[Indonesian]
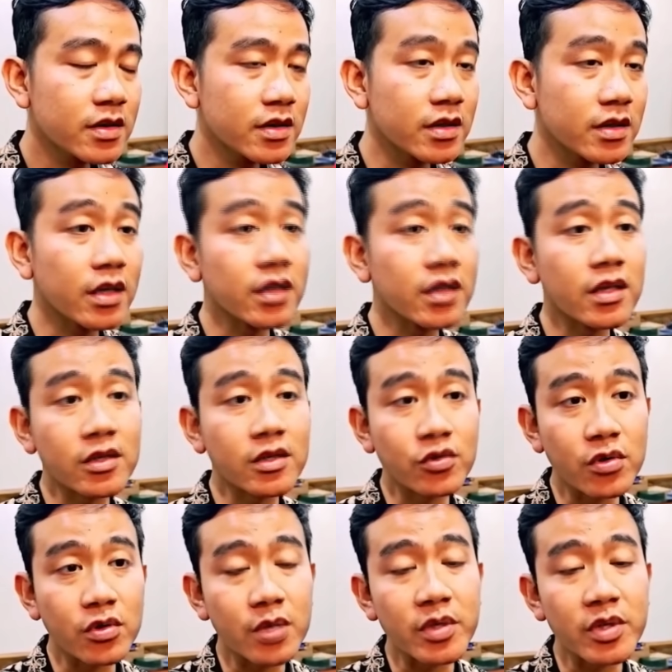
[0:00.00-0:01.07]
kira-kira
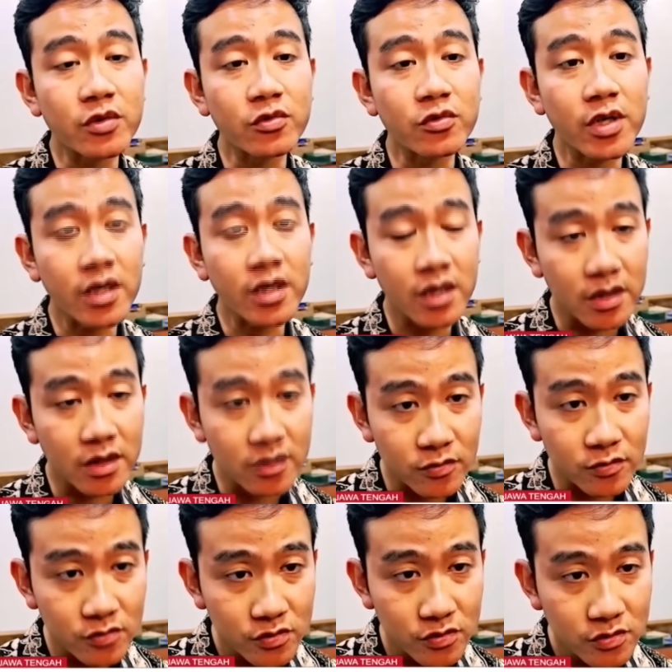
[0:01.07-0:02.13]
dua minggu yang
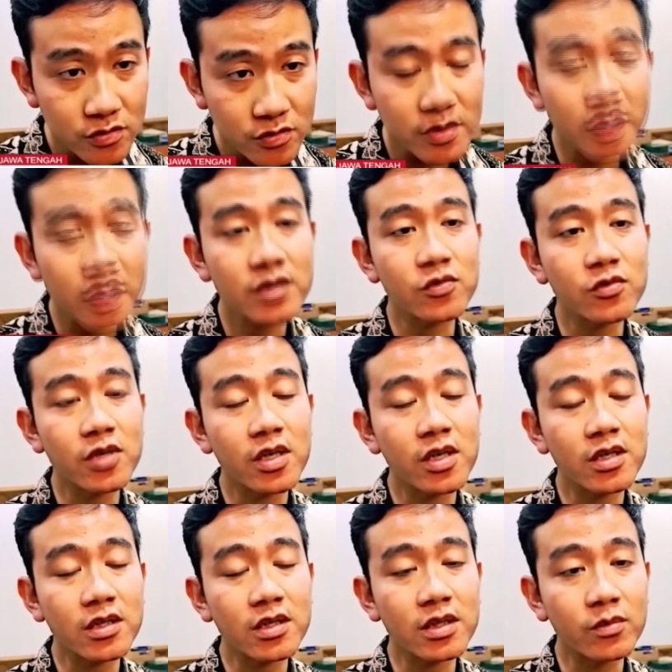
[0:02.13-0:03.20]
lalu saya
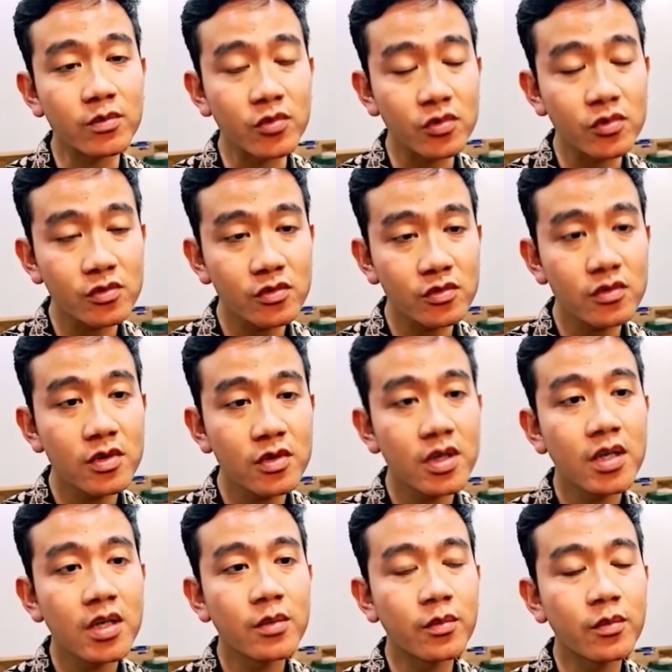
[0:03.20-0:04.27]
sudah ketemu
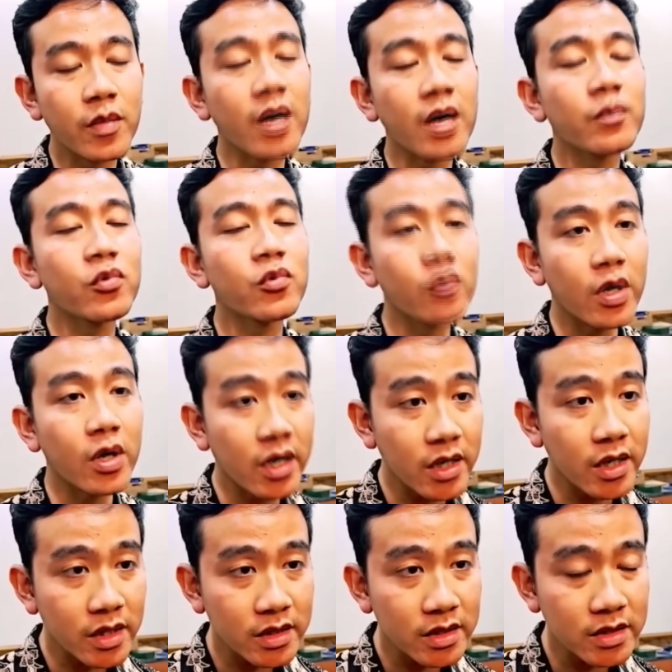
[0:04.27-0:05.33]
Mbak
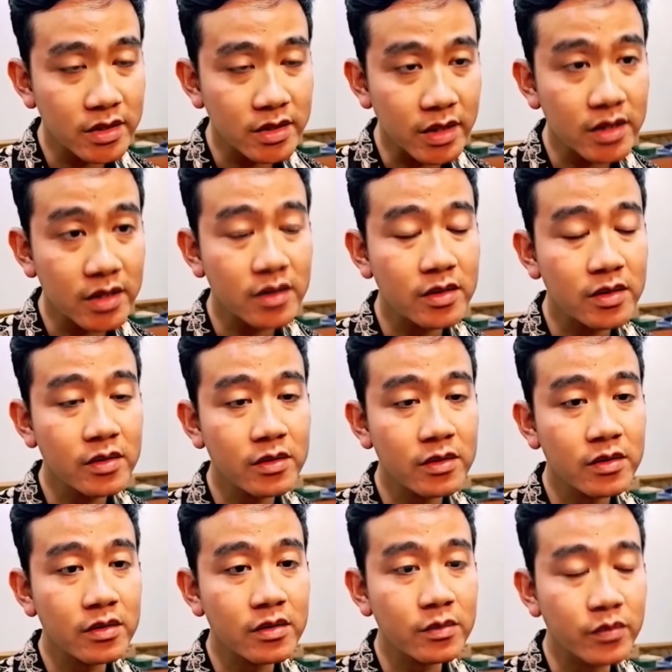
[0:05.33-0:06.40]
Puan dan
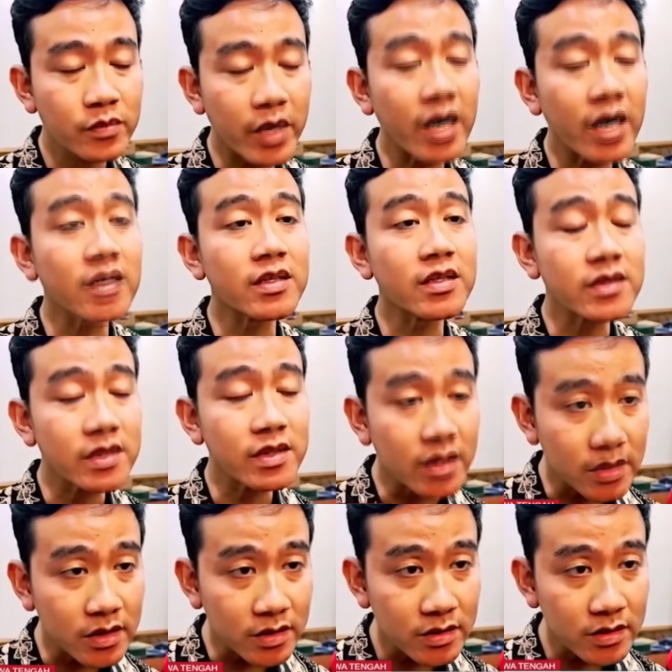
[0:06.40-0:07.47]
Pak
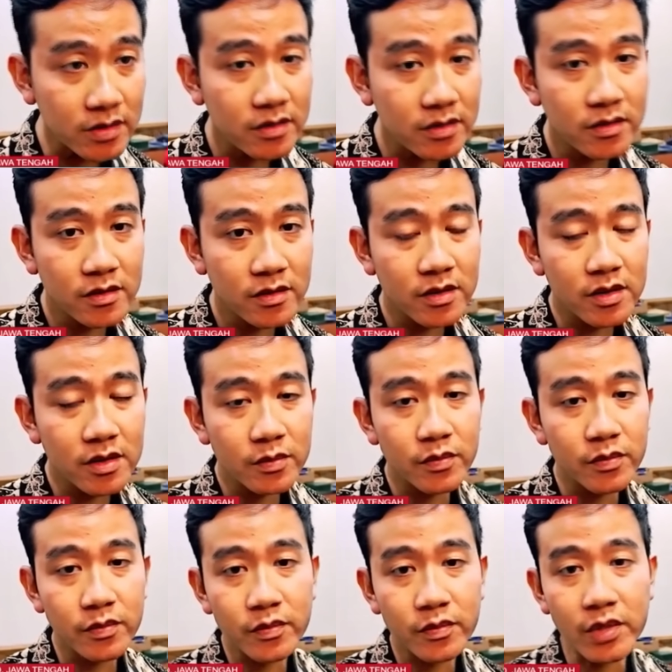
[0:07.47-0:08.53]
Arsyad
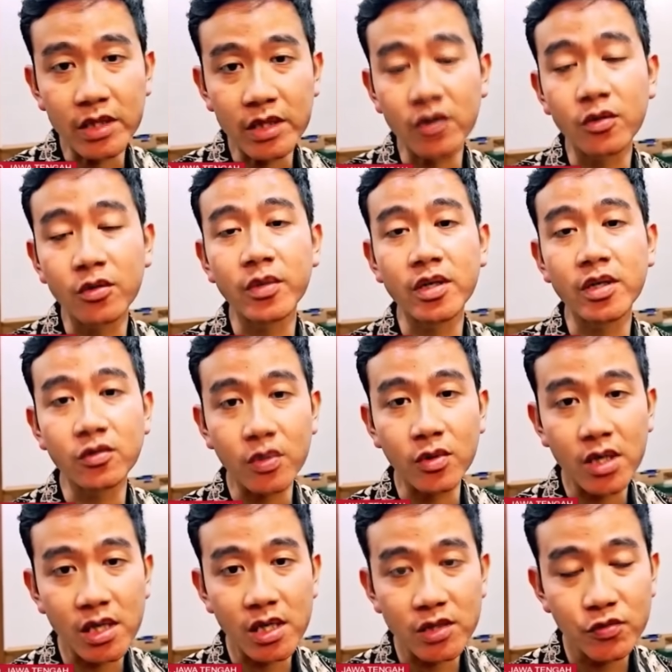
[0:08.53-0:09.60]
beliau
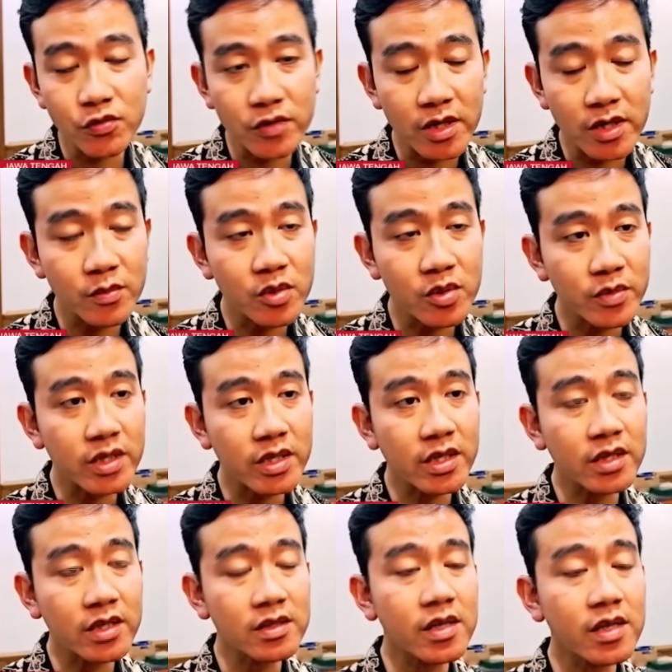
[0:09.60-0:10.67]
berdua sudah
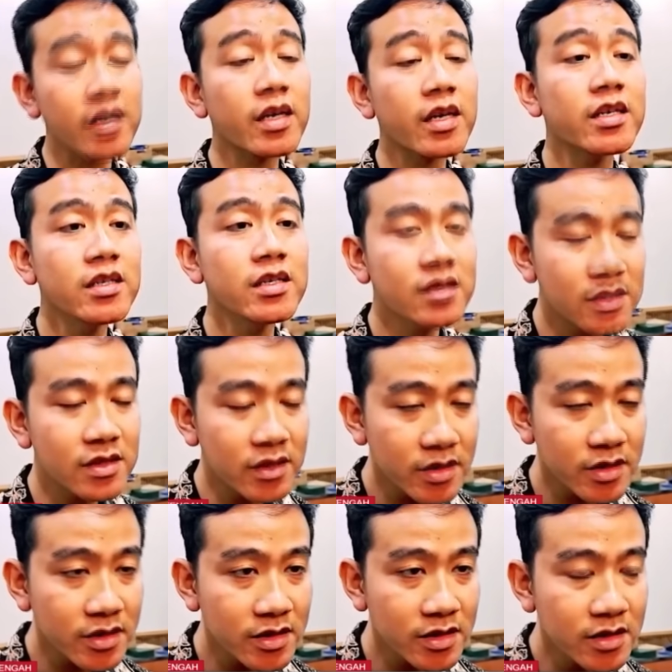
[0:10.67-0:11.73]
memberikan saya
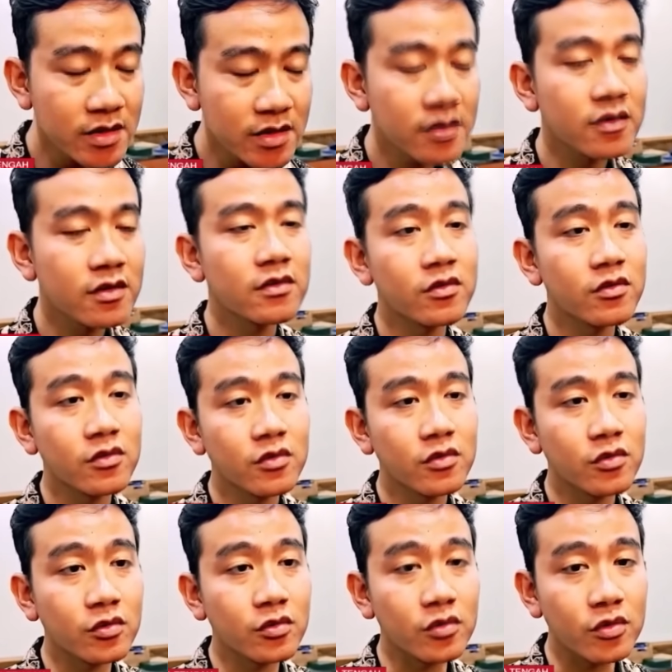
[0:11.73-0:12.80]
izin
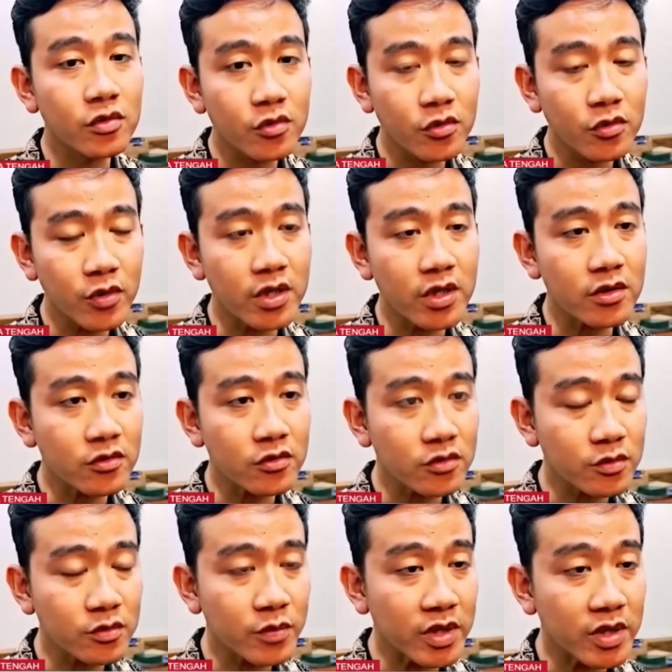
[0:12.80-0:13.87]
untuk
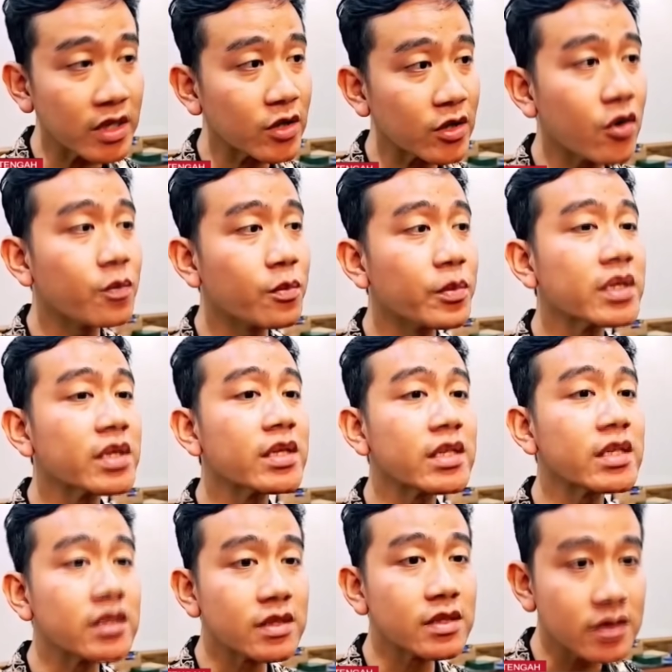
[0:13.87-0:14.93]
ikut
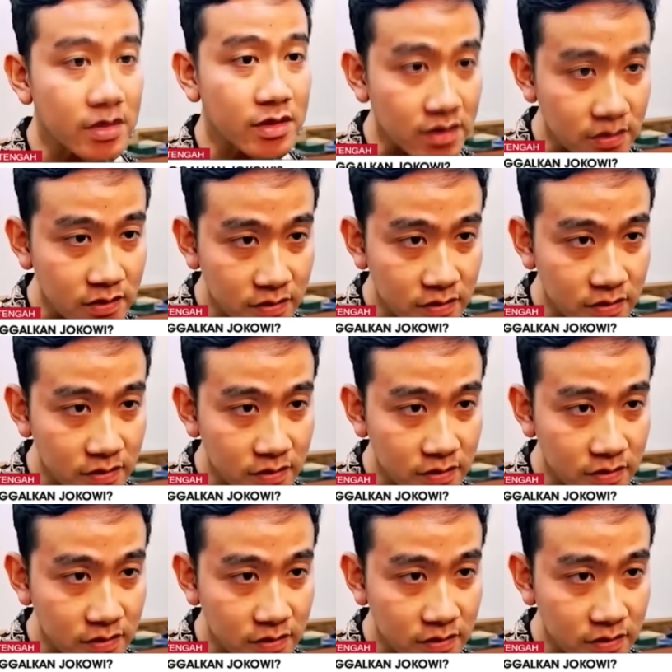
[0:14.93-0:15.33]
berkompetisi.